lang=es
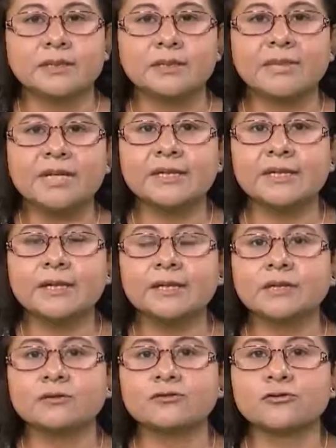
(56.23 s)
de manera
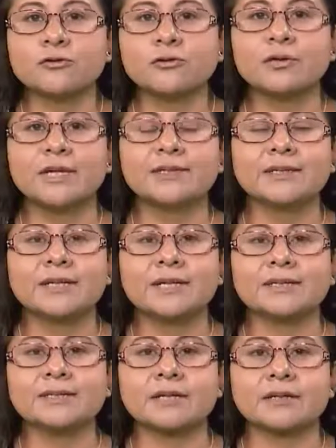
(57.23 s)
que no solo le
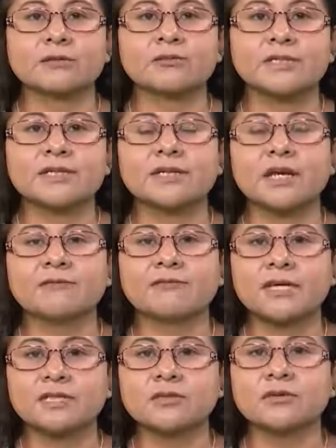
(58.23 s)
interesa reducir la
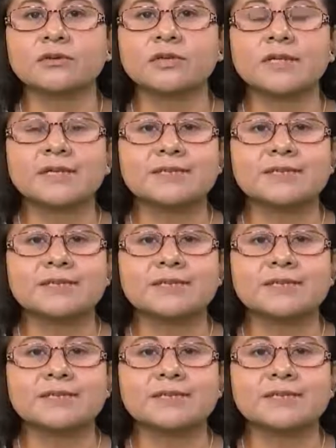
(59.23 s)
inflación,